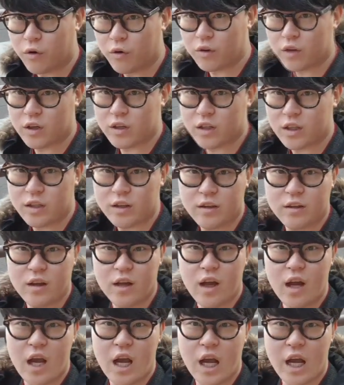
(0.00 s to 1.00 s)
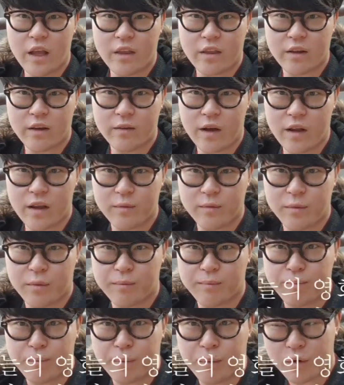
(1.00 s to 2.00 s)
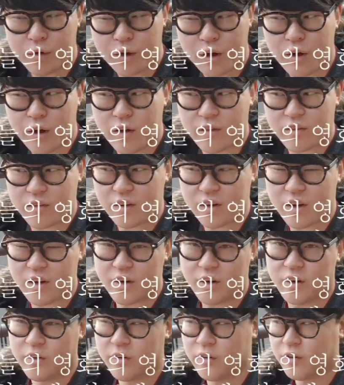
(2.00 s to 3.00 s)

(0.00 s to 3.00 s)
오늘은 히트맨을 보러 왔어요.